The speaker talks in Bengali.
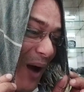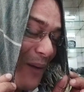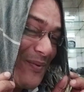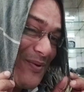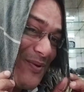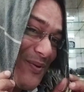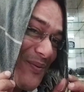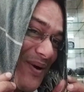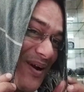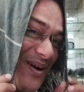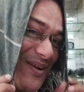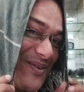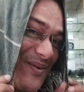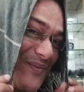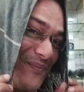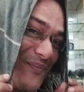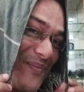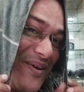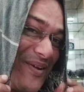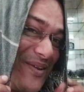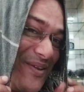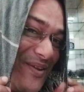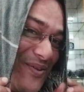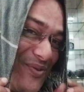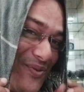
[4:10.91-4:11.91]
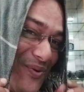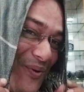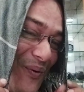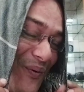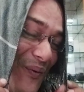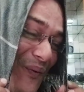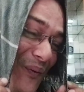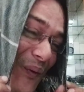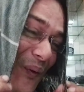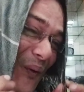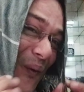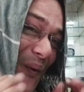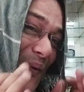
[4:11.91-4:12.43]
আমি তোমার কাছে বিনীত
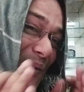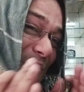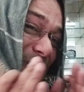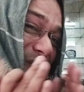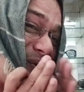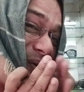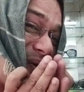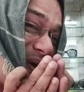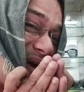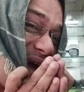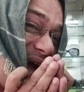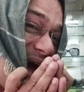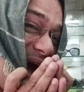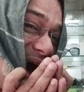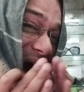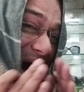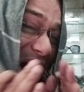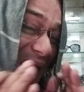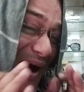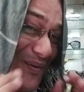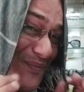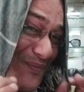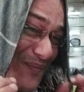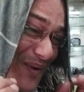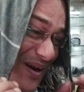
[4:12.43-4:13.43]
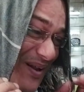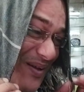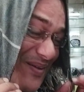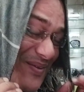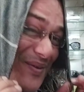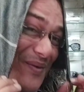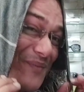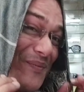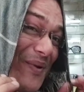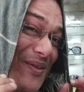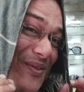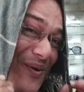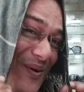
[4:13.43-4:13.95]
বড় জোরে মানে
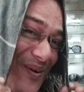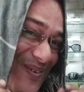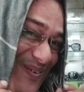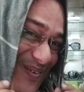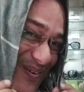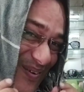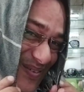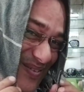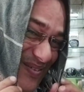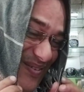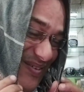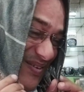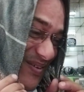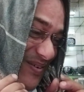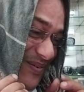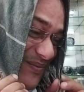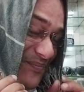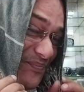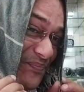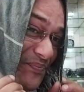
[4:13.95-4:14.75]
নিবেদন করছি